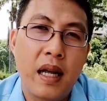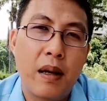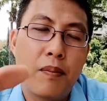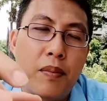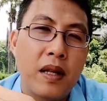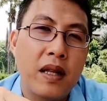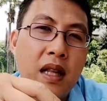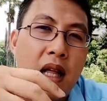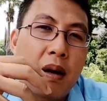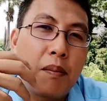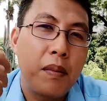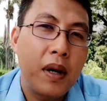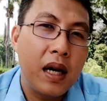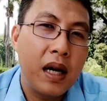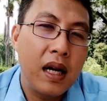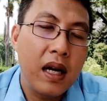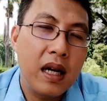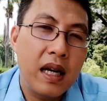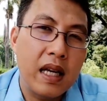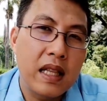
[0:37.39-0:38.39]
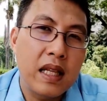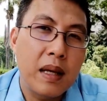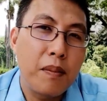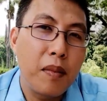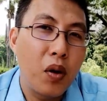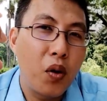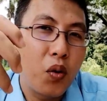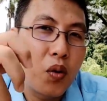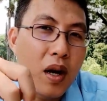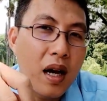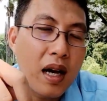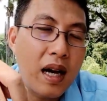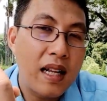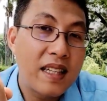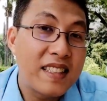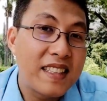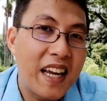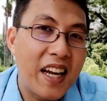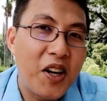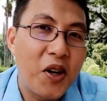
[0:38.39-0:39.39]
Yang pertama kita
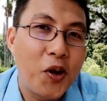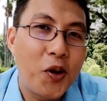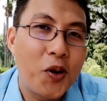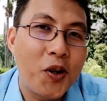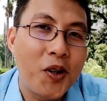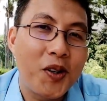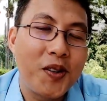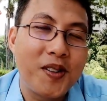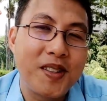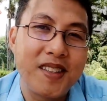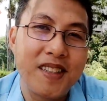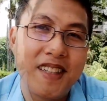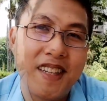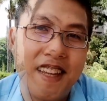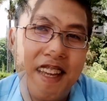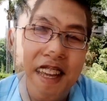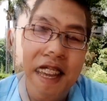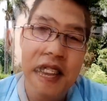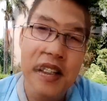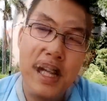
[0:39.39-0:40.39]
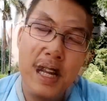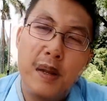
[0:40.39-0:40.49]
menggunakan sendok ya.